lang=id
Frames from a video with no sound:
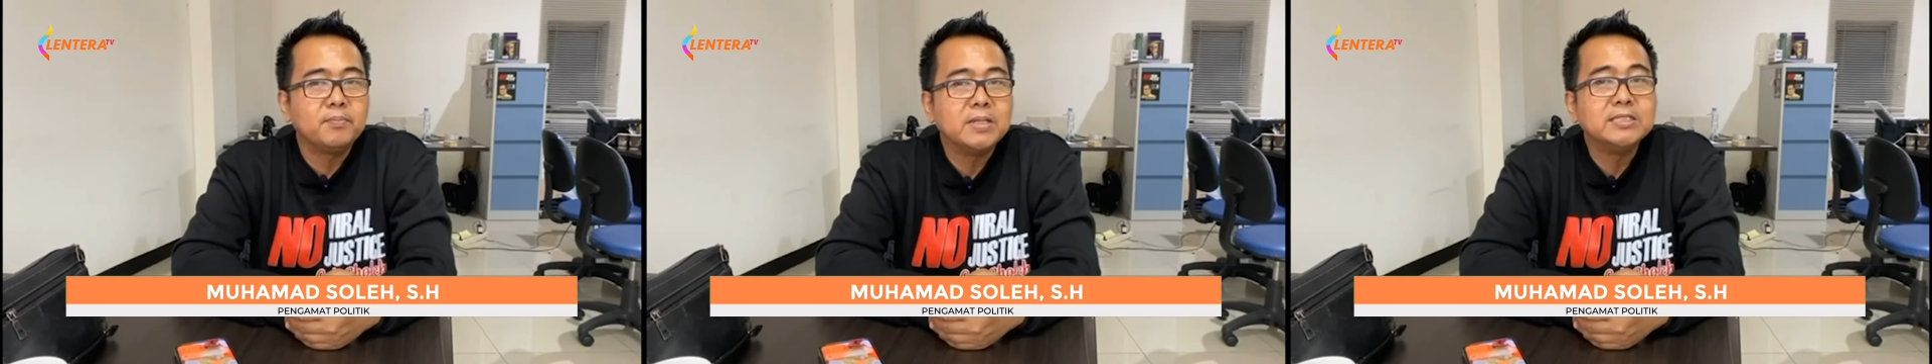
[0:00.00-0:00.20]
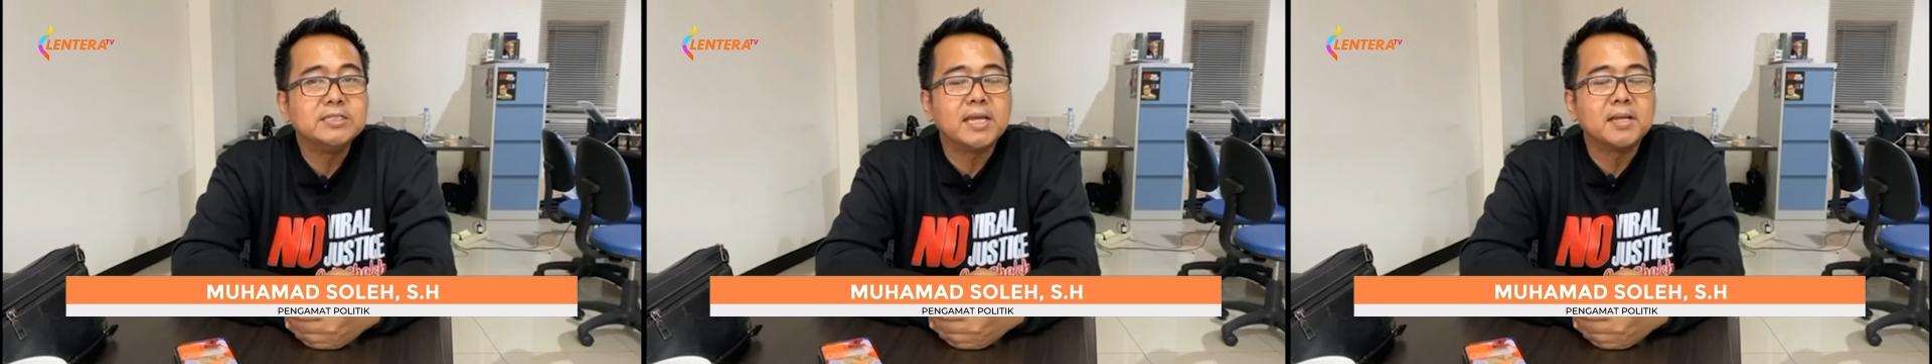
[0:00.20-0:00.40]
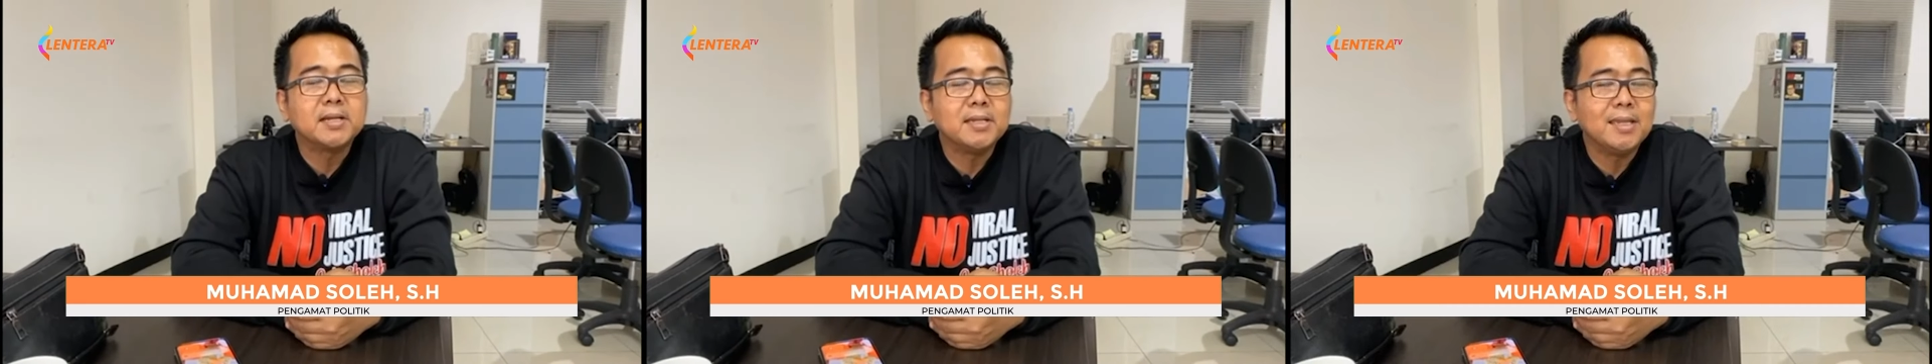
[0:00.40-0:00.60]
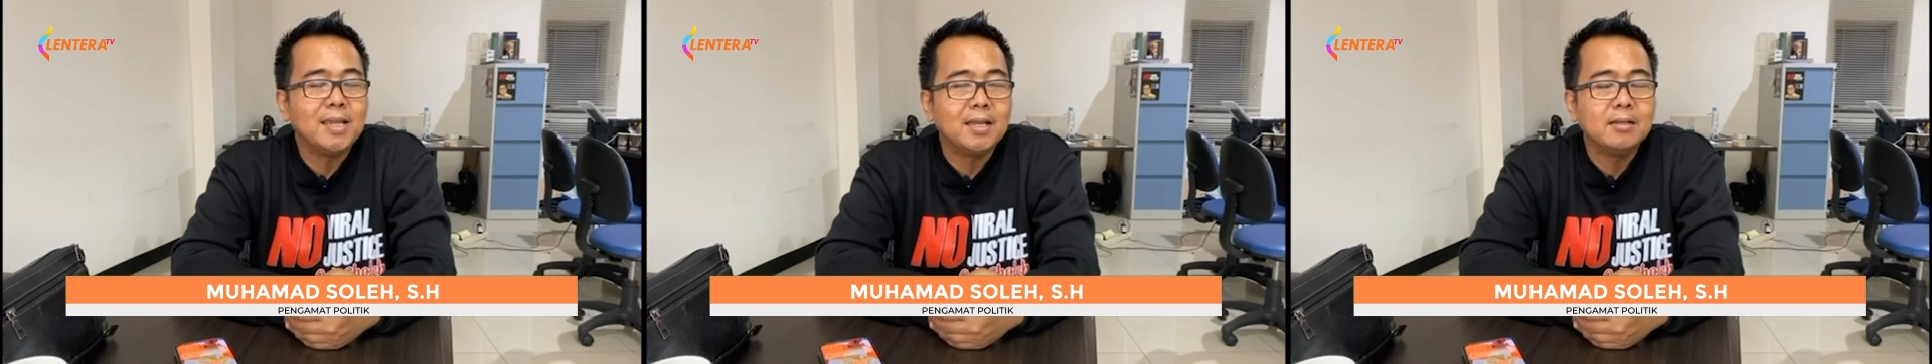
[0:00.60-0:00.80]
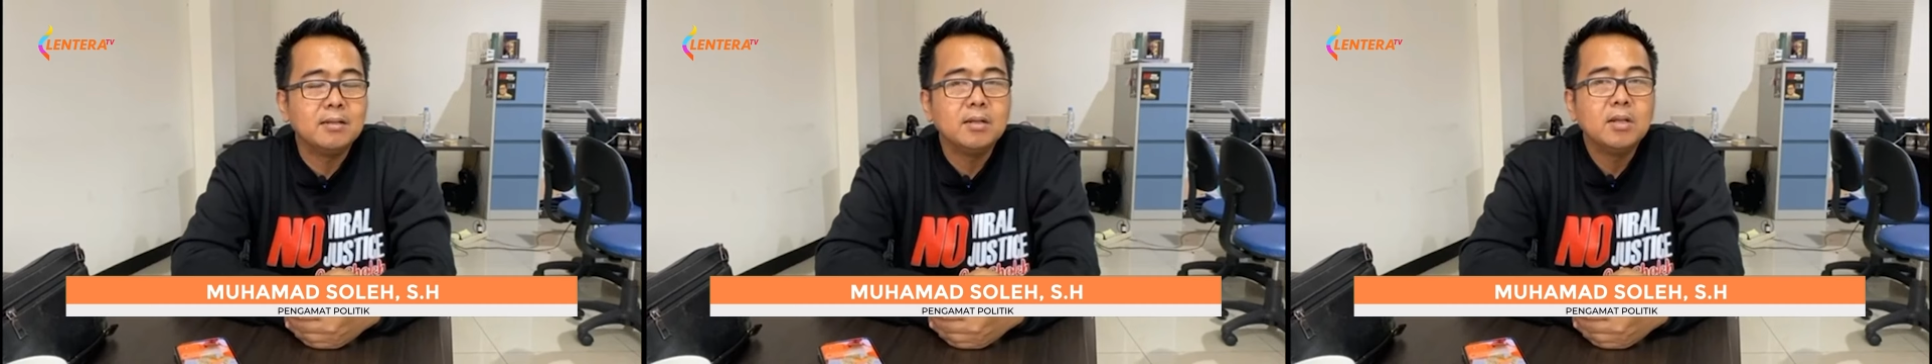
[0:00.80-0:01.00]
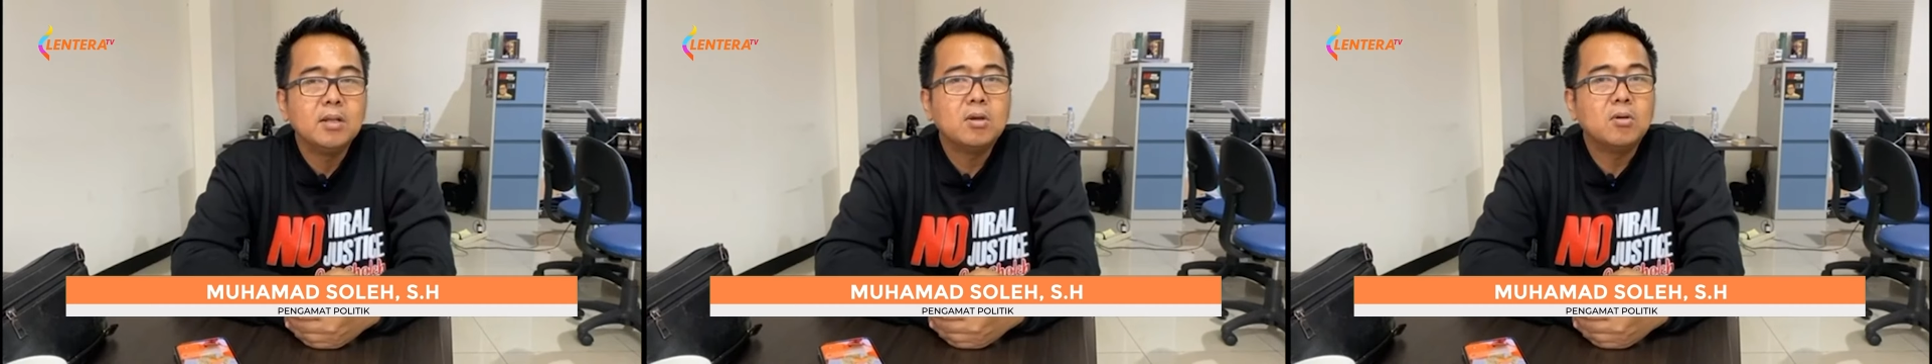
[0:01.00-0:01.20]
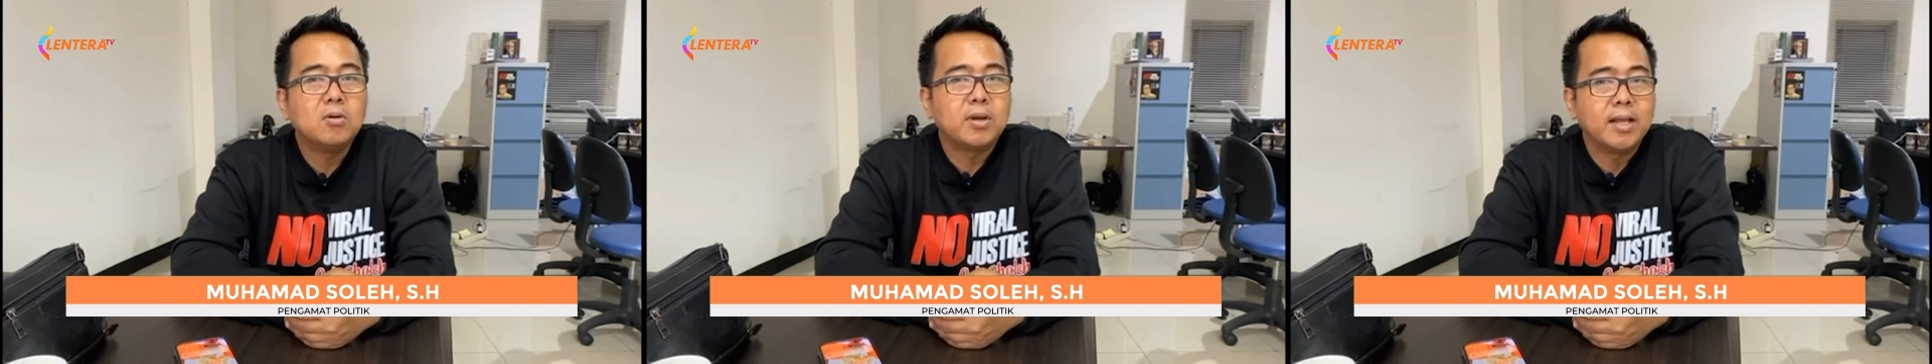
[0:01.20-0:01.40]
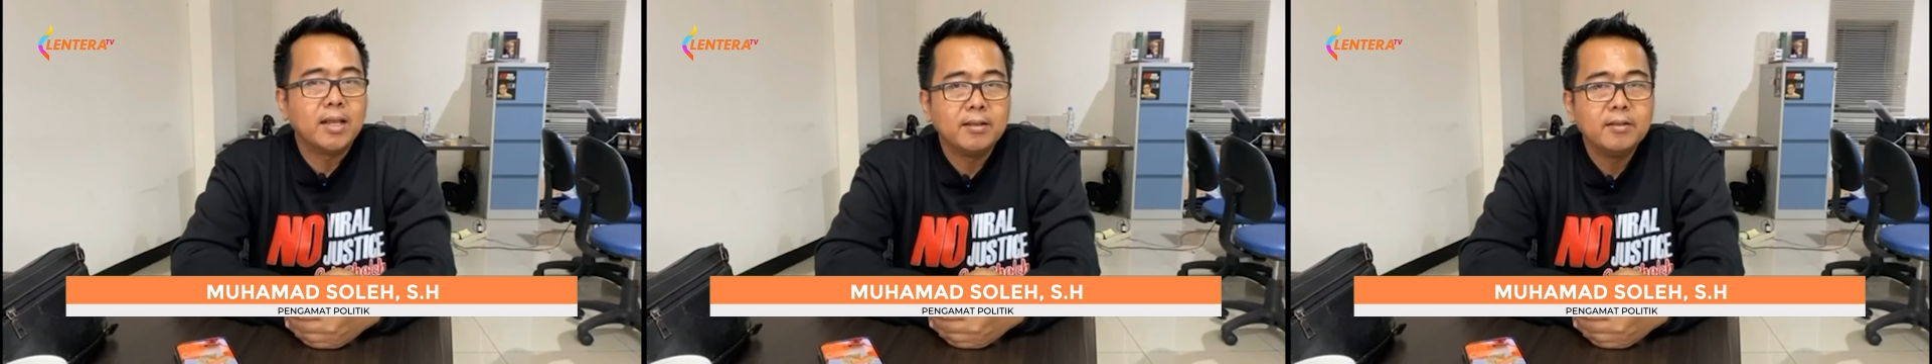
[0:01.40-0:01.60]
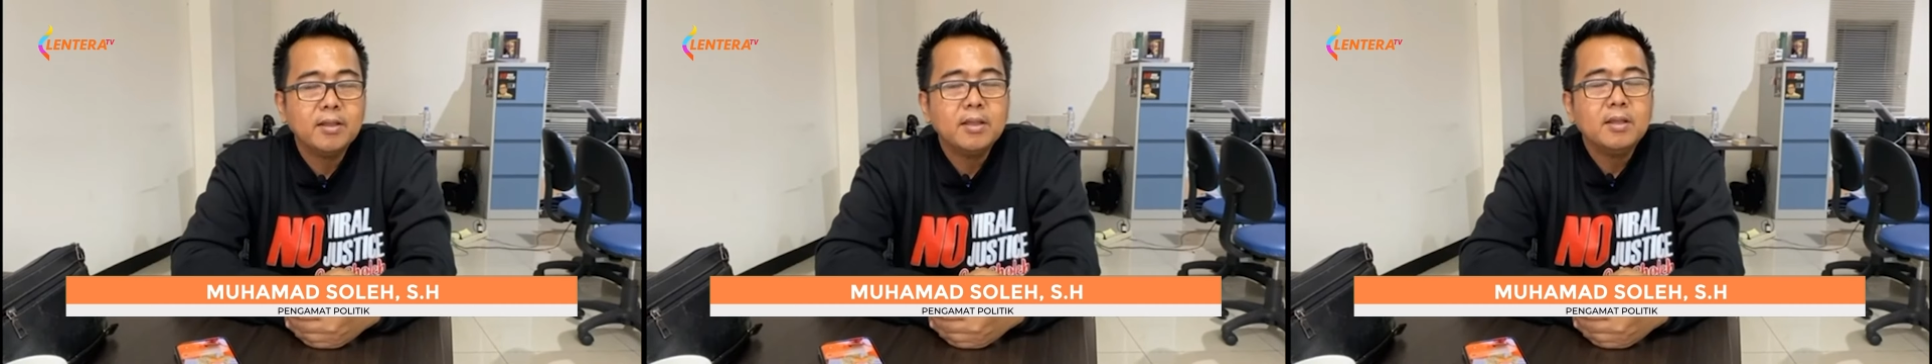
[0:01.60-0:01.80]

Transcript: pencarian orang.